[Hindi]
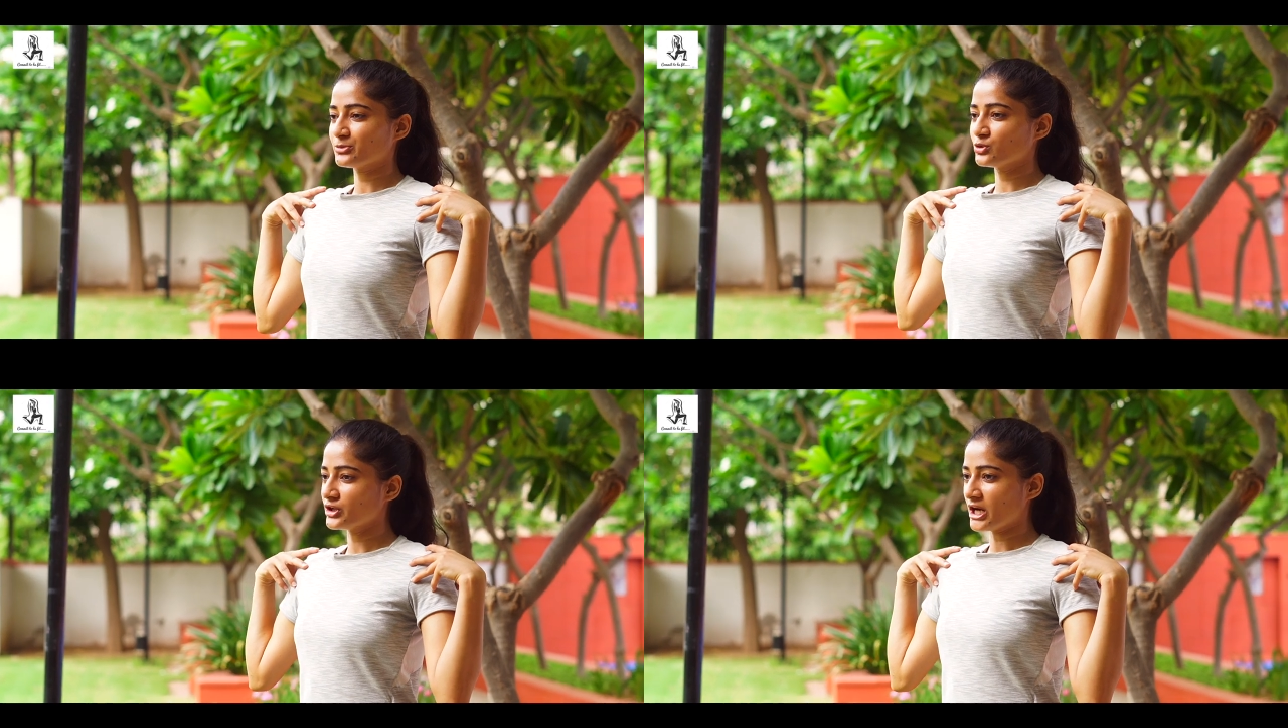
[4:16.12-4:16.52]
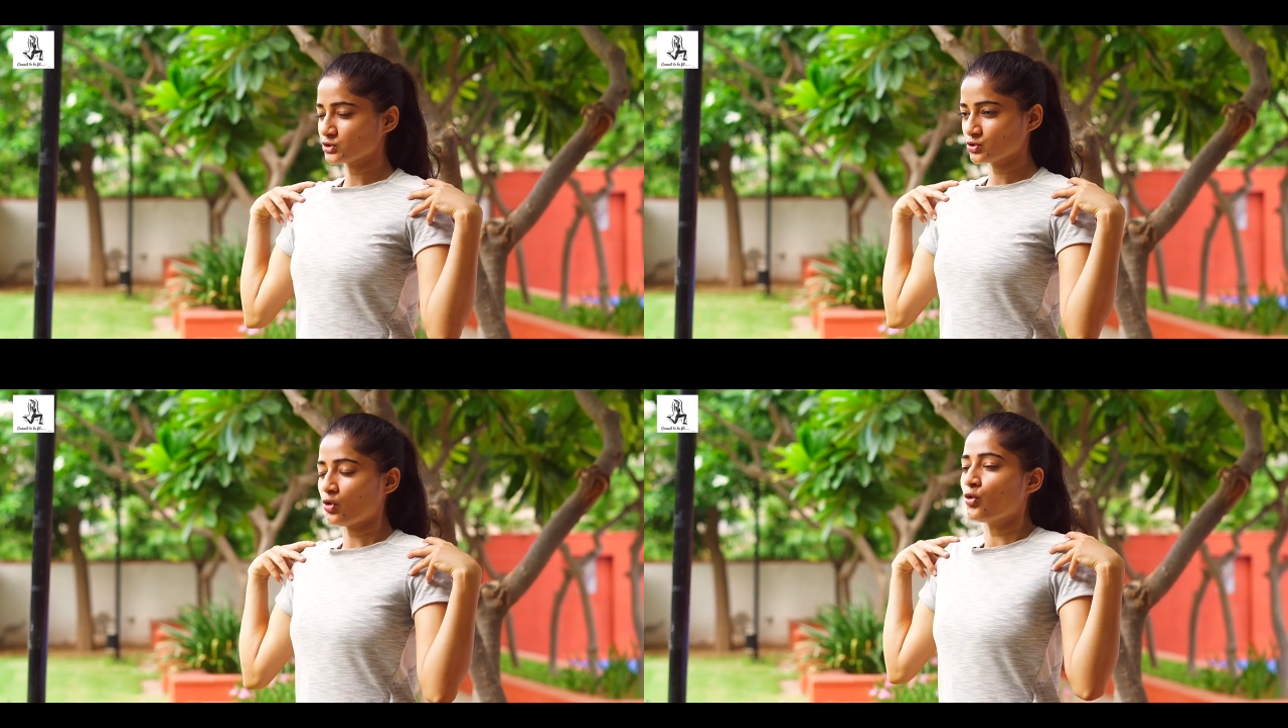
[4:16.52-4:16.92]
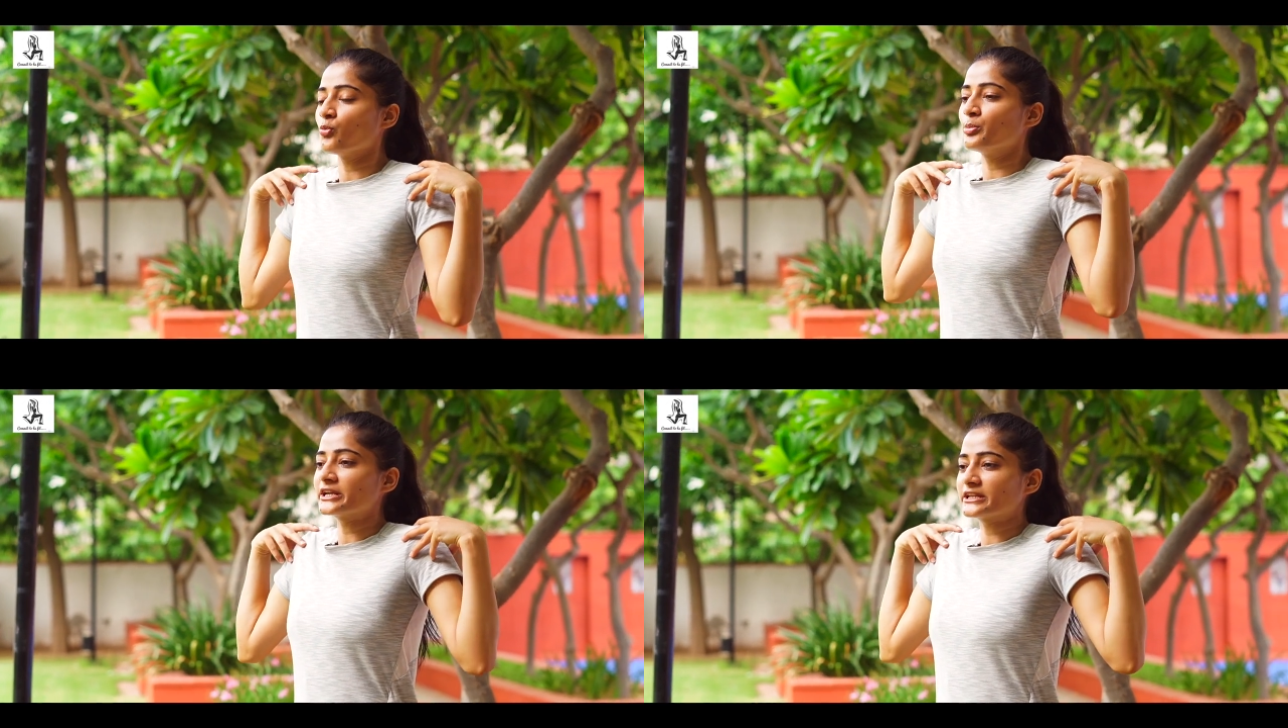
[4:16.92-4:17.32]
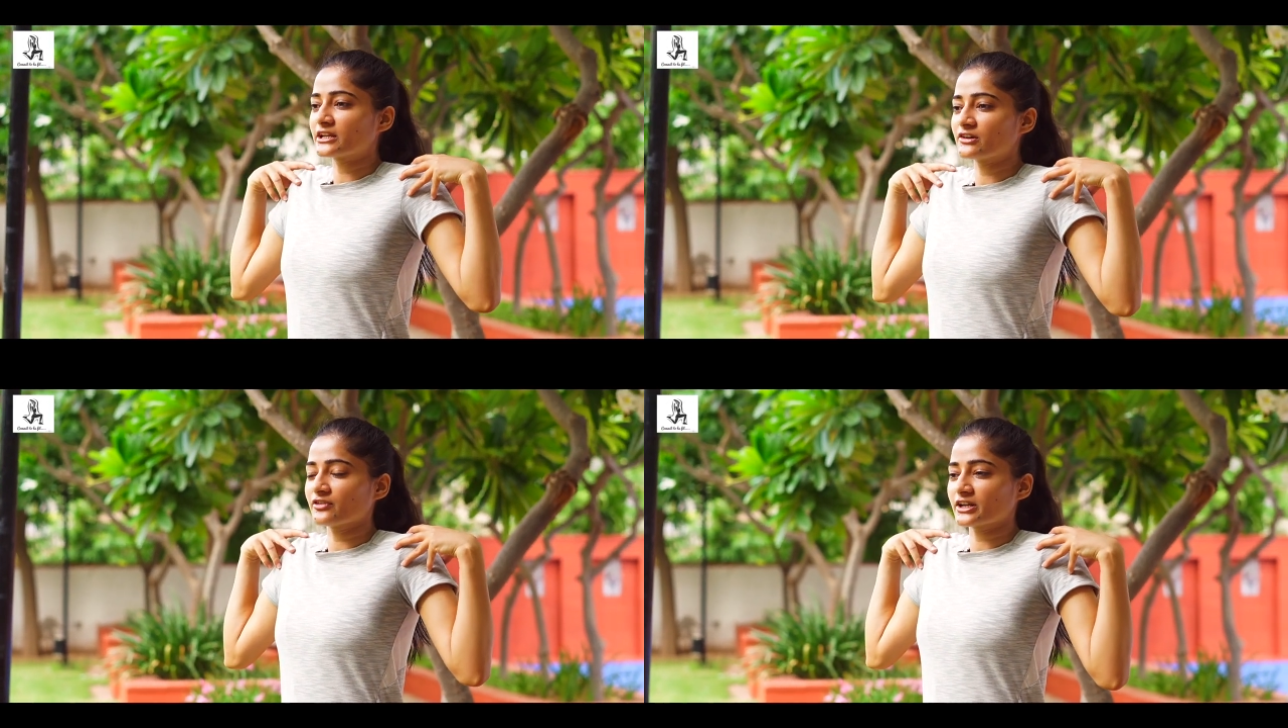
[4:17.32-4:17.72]
आपको ना तो ऊपर की
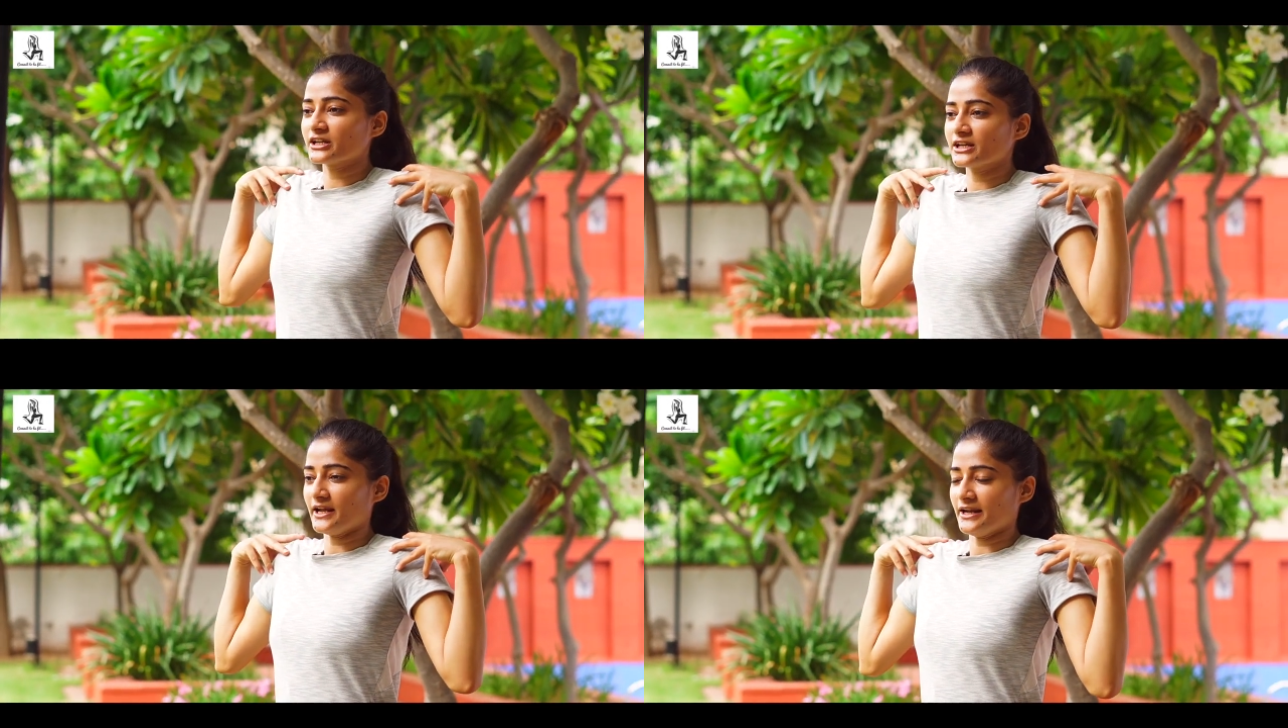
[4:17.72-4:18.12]
तरफ रखने